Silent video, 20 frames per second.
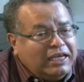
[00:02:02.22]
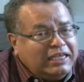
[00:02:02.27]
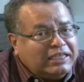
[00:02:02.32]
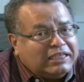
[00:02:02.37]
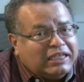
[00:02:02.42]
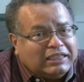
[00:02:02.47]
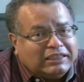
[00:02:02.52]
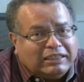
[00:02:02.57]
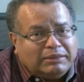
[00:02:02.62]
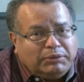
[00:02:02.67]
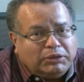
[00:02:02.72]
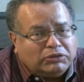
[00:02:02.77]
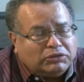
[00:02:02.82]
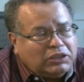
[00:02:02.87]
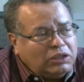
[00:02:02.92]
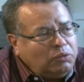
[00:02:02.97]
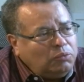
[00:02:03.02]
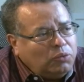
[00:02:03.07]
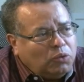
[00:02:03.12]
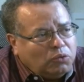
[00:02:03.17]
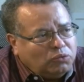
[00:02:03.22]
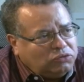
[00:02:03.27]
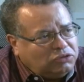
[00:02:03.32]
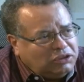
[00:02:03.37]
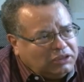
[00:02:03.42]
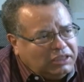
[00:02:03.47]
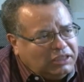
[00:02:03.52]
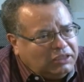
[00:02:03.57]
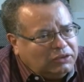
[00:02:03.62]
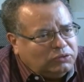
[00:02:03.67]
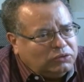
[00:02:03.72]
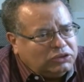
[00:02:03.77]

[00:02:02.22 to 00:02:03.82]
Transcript: E tratamentos tem um monte, né?